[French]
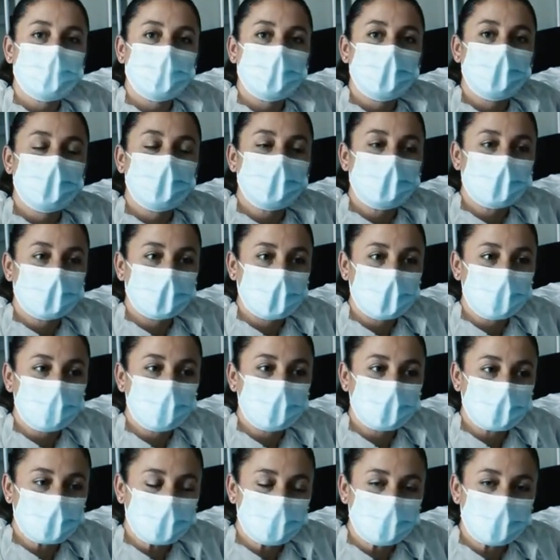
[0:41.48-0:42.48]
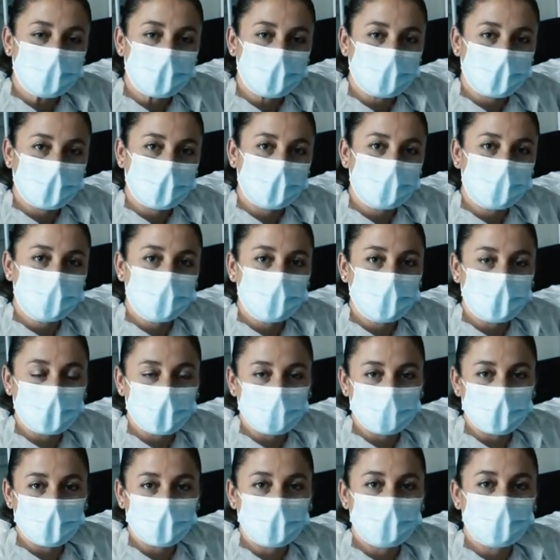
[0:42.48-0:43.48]
On est là pour une semaine du 1er
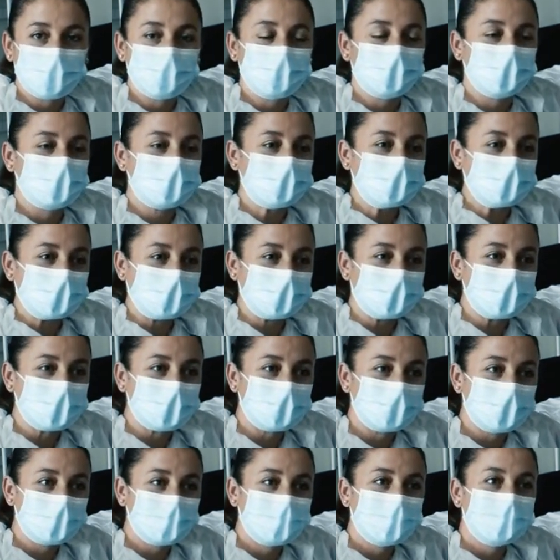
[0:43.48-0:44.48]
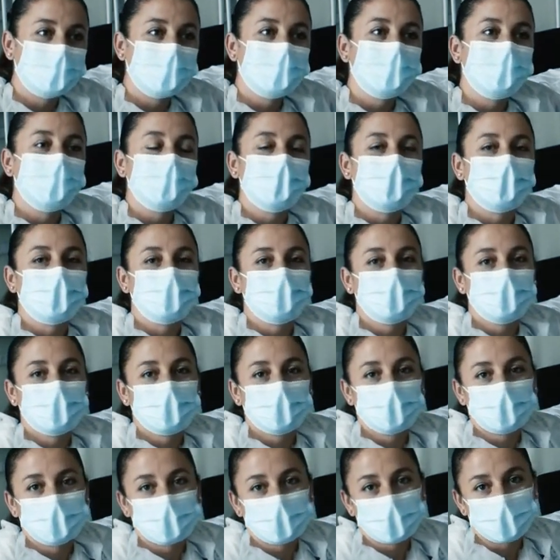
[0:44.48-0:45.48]
août au 5 et
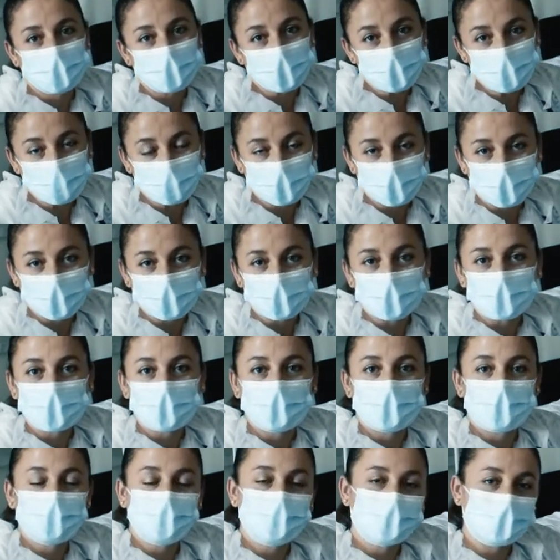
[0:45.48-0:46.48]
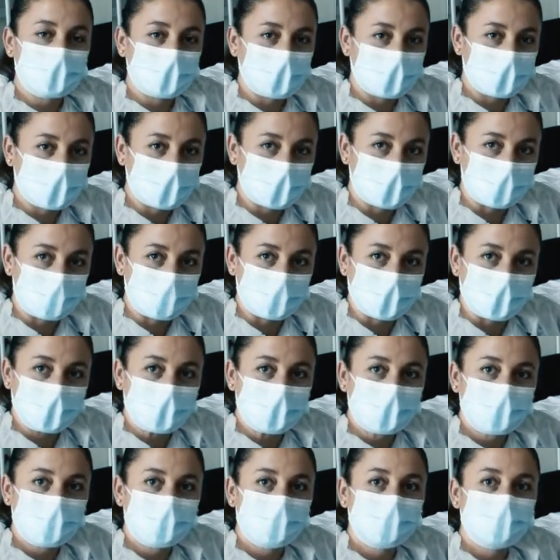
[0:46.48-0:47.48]
de 9h jusqu'à 15h.
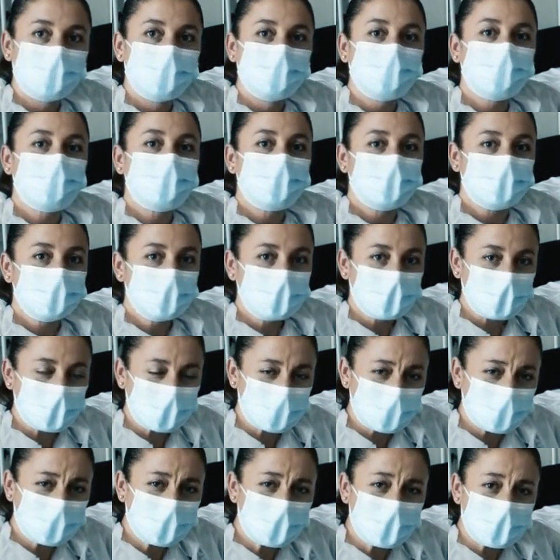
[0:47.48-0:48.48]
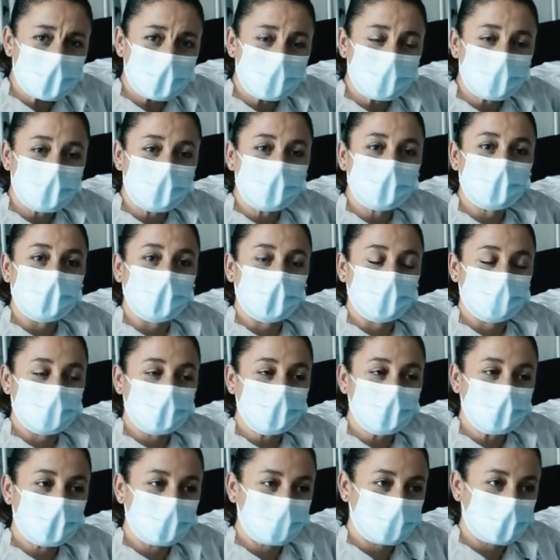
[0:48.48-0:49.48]
Je vous invite à venir
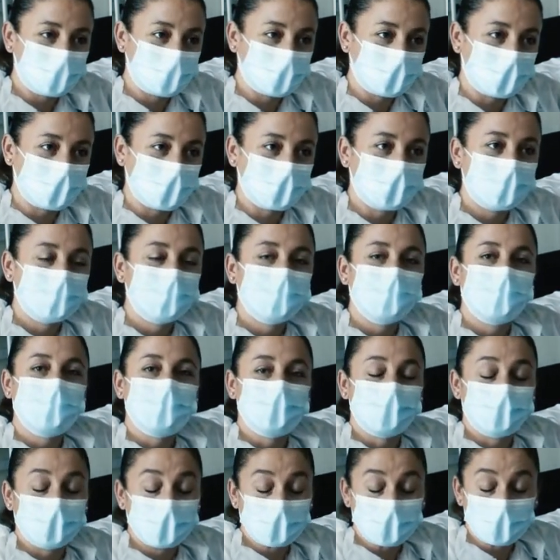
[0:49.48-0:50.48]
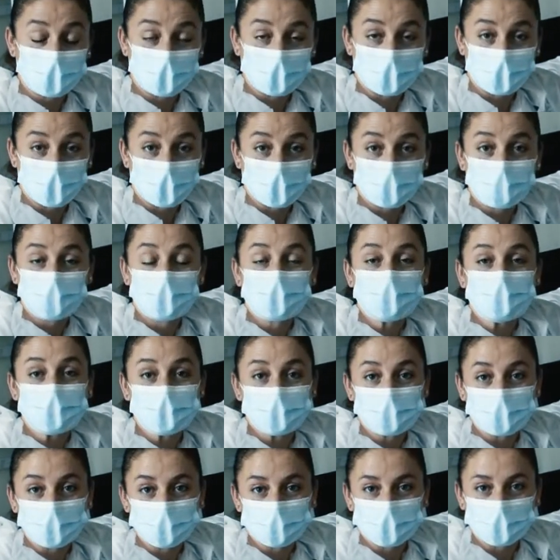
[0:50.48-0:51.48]
vous faire vacciner pour se
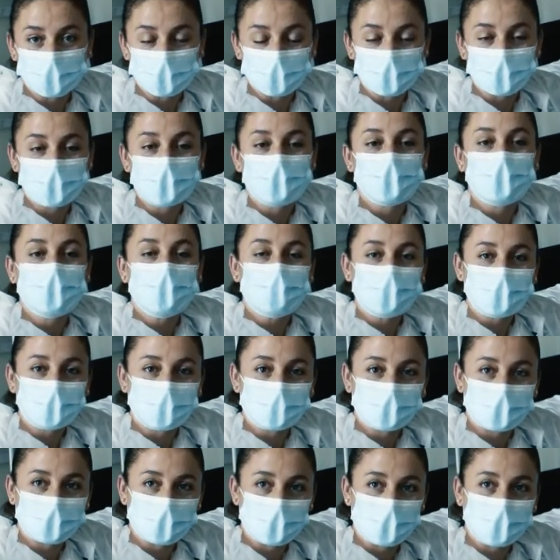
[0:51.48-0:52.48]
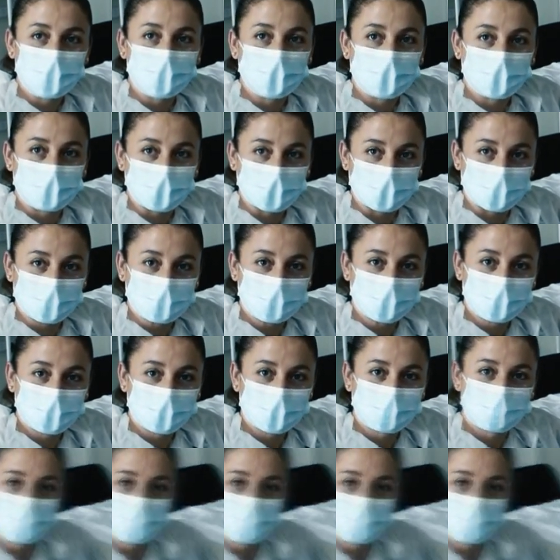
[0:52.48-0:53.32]
protéger et protéger vos proches.